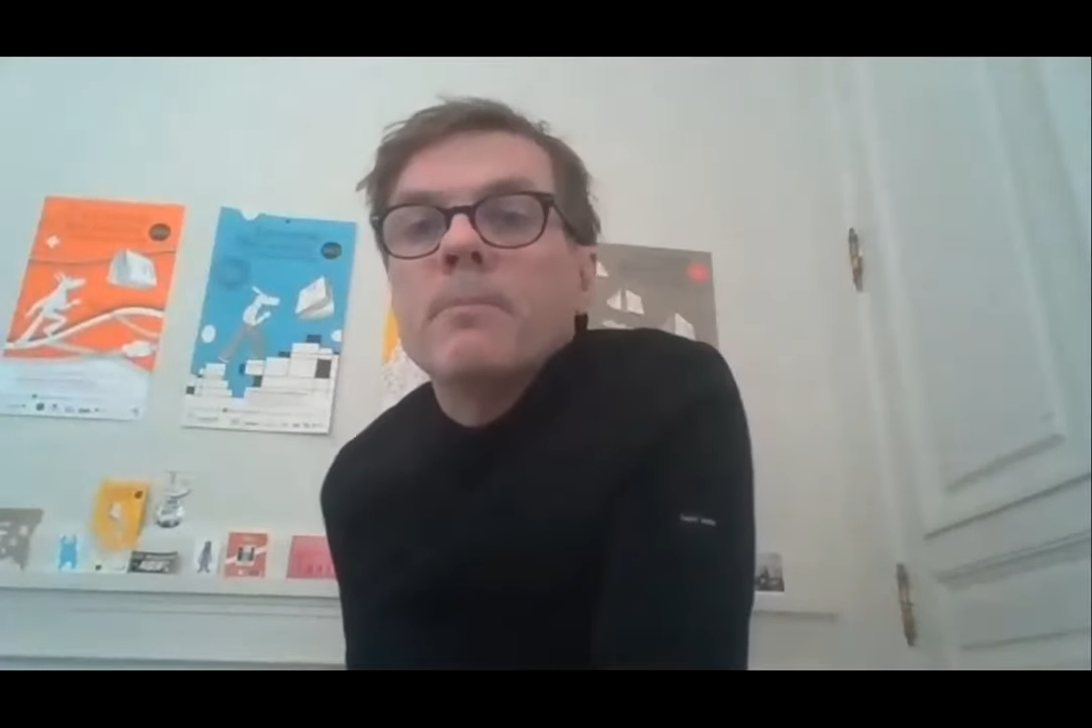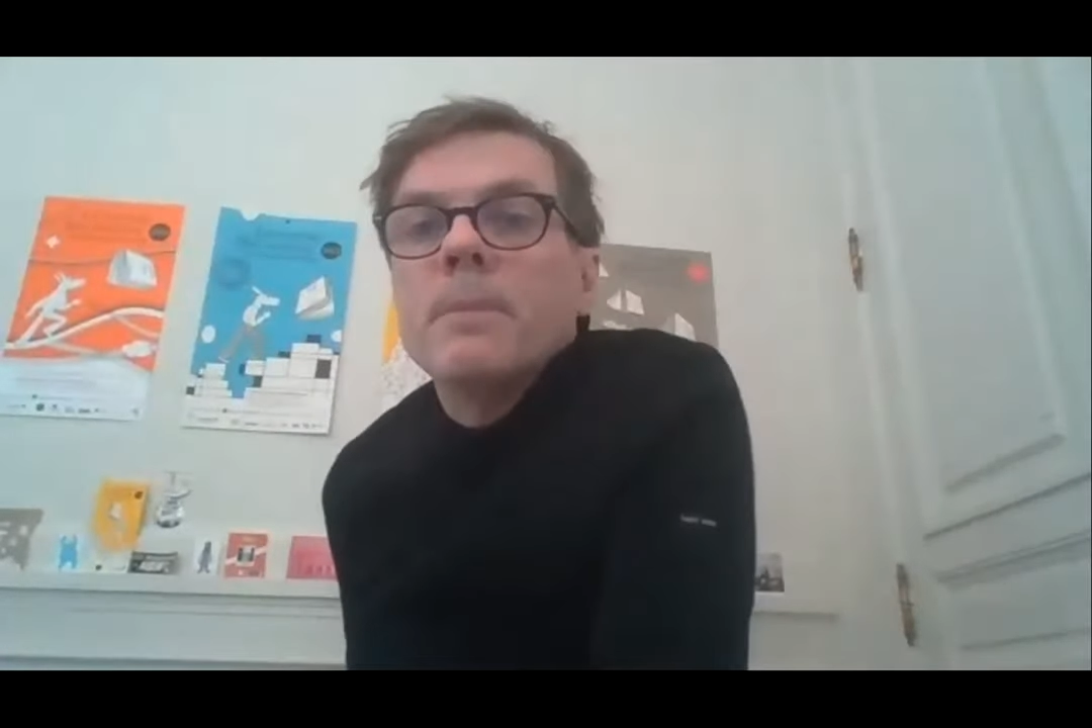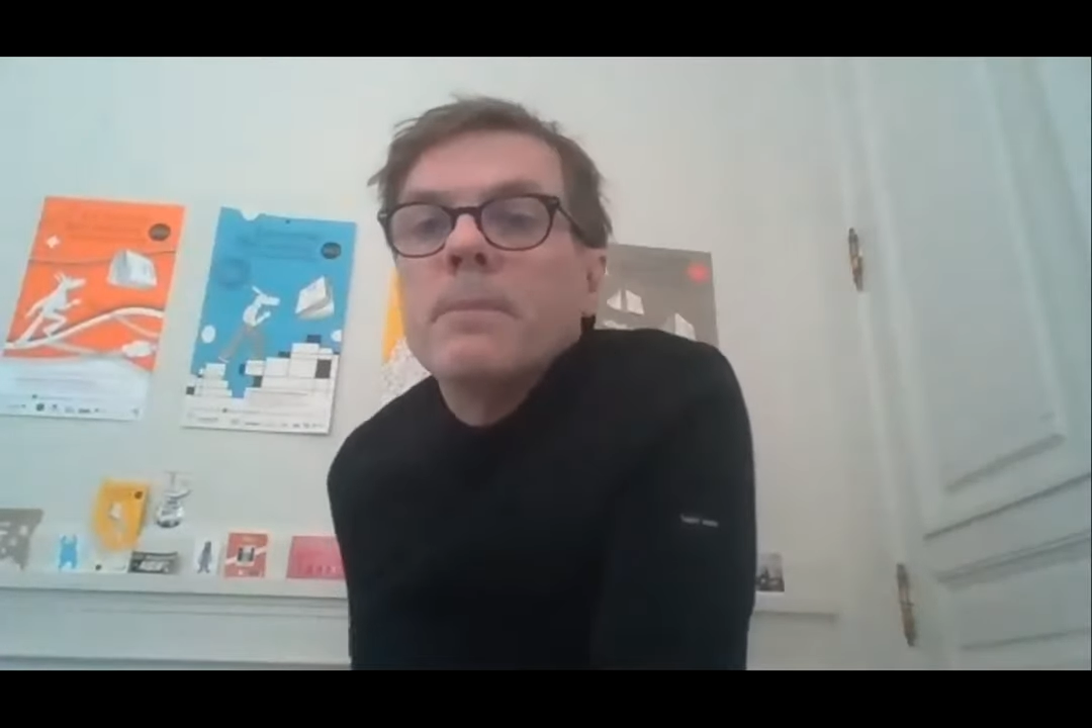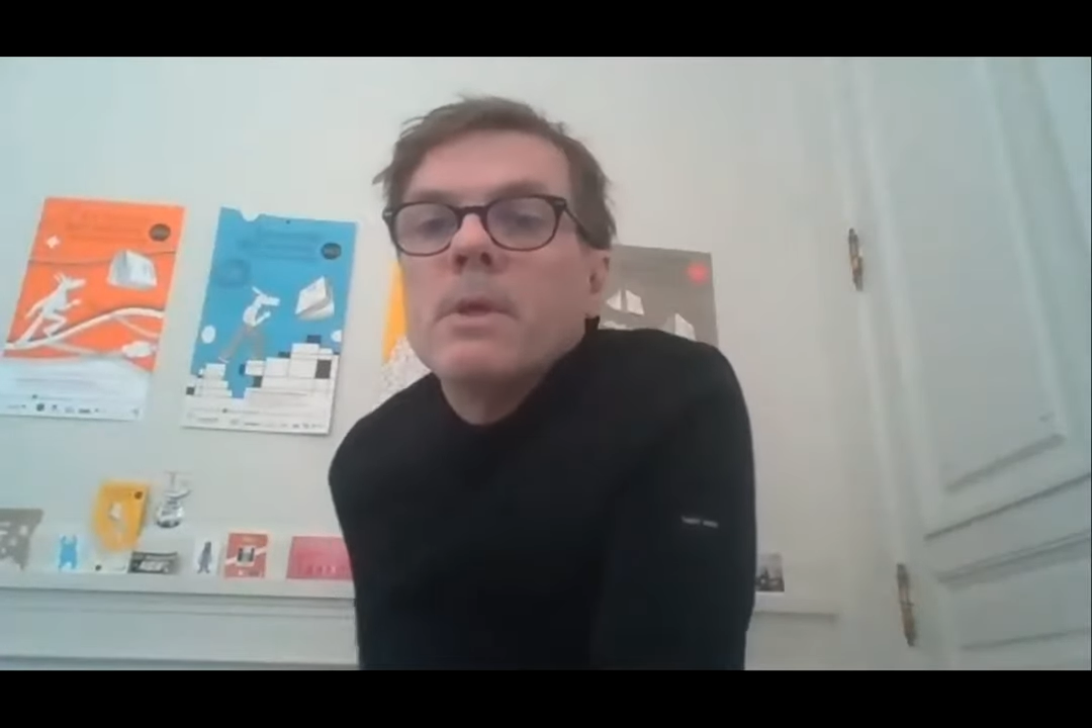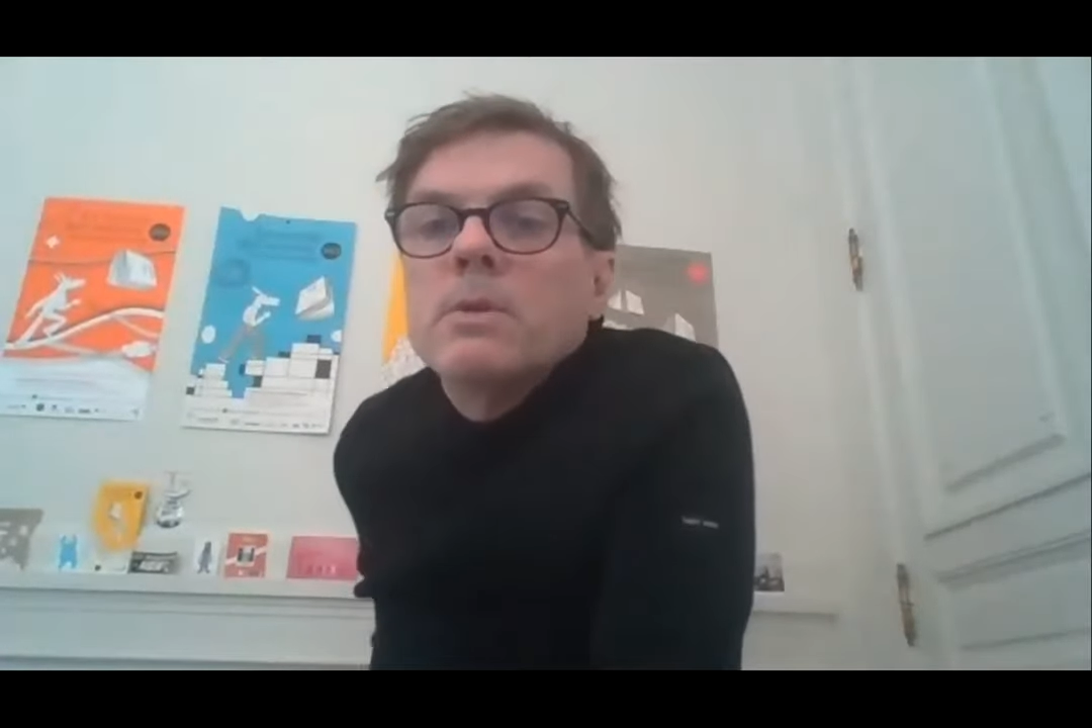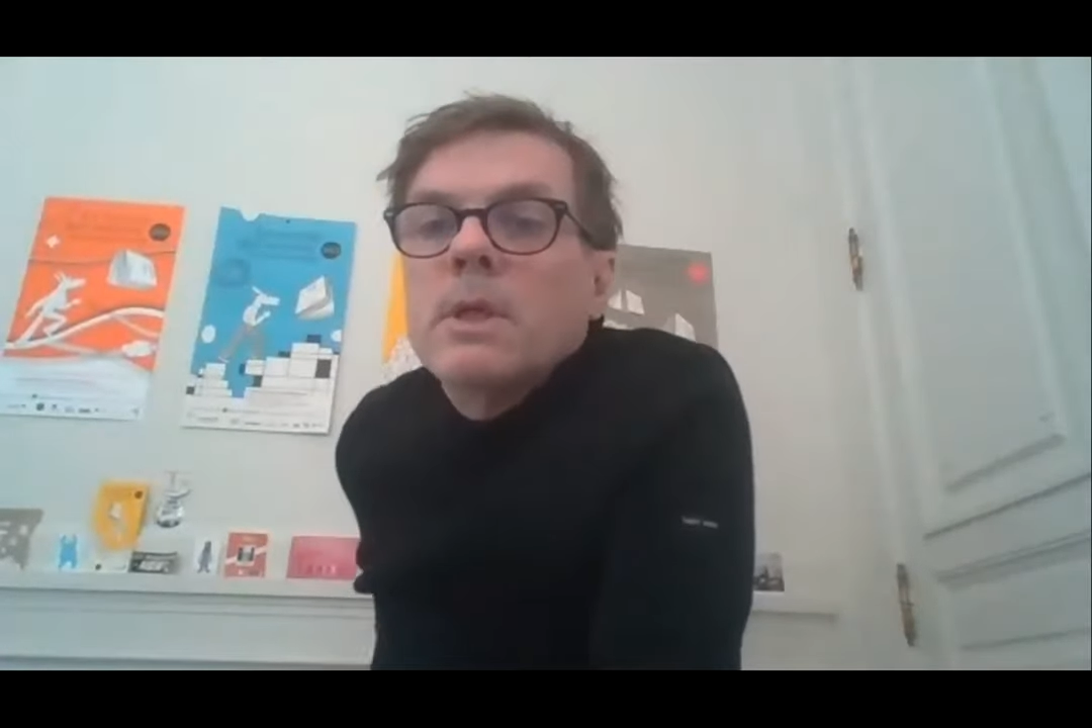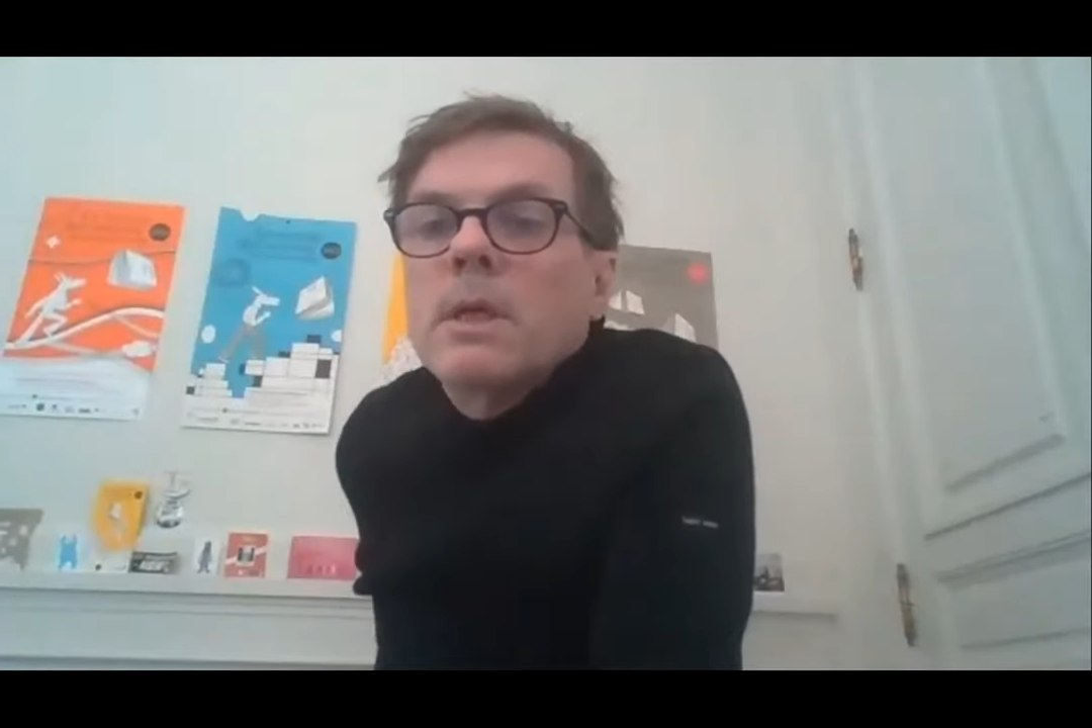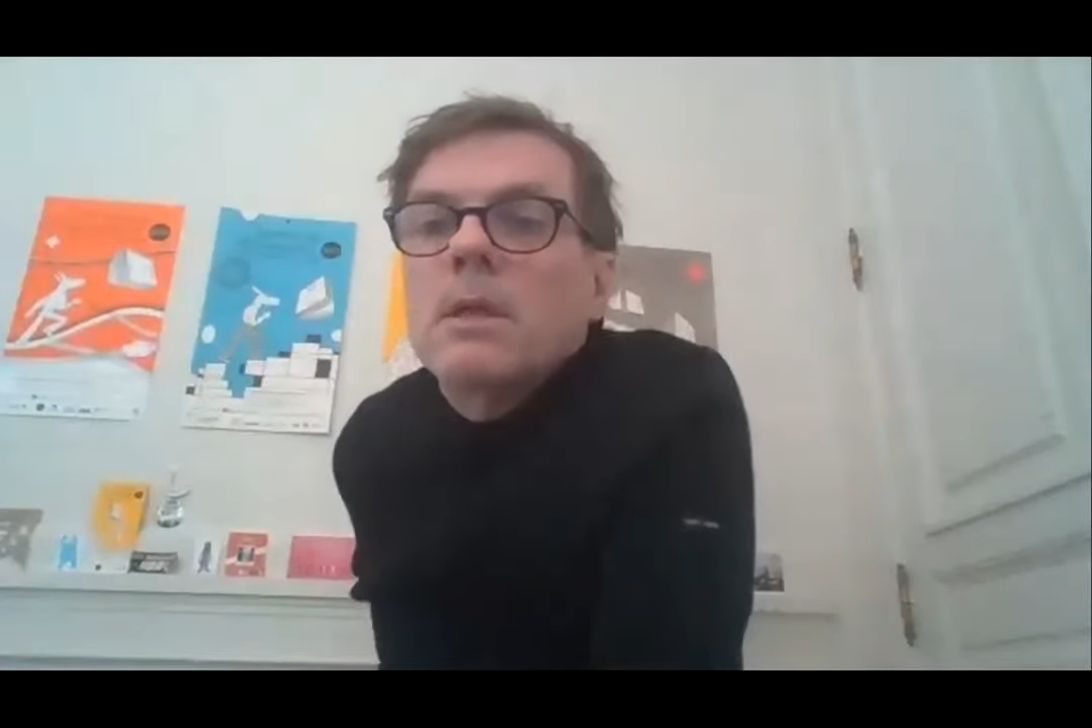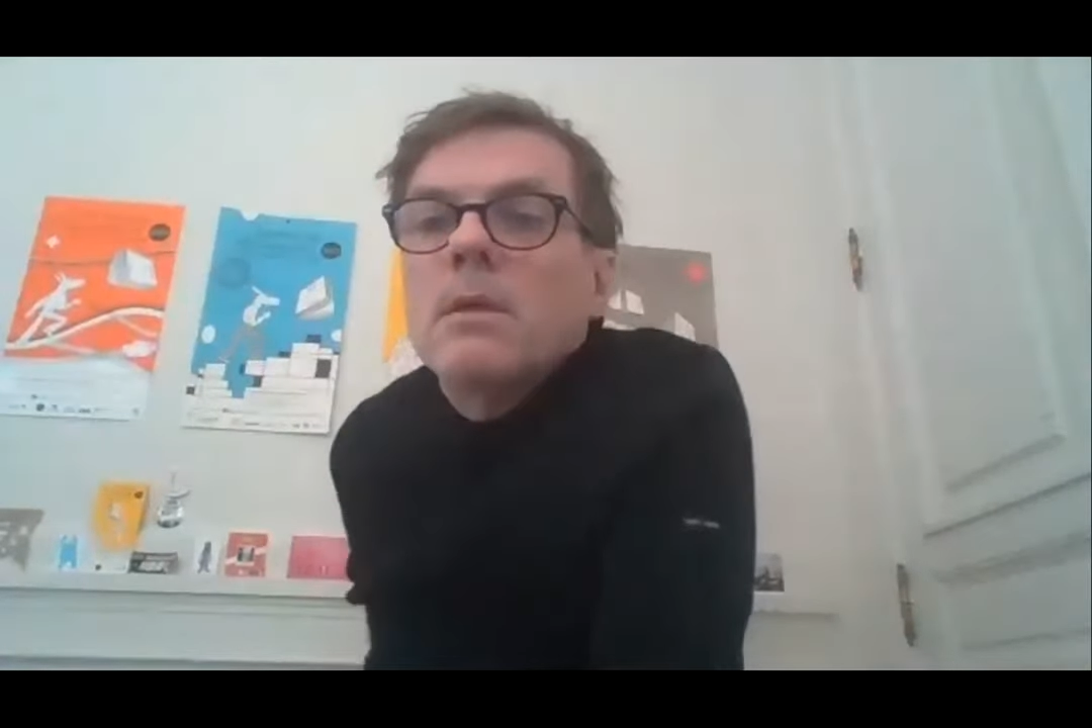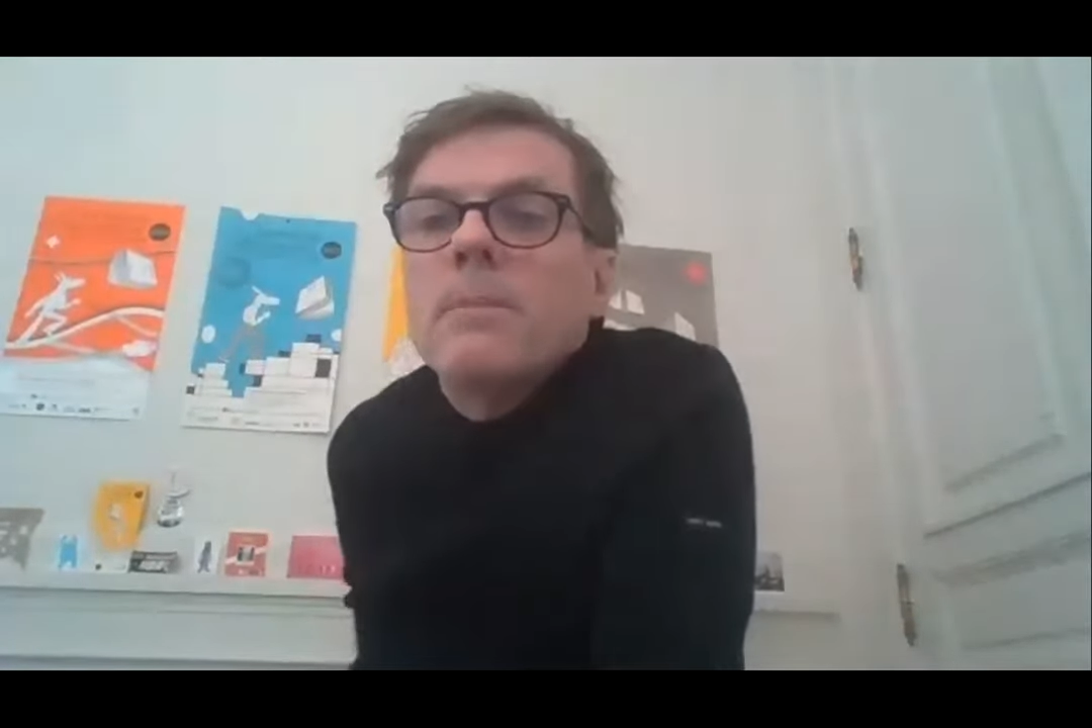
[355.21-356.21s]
bibliothèques